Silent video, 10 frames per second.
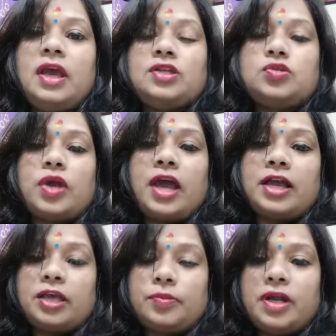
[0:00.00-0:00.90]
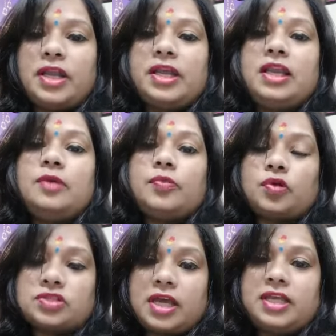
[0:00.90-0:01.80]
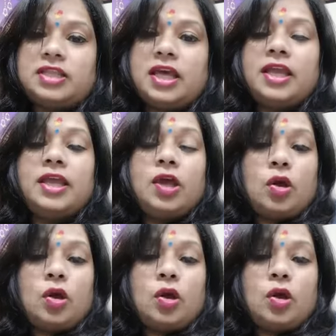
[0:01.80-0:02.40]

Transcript: जो है आगे बढ़ने के लिए प्रोत्साहित करें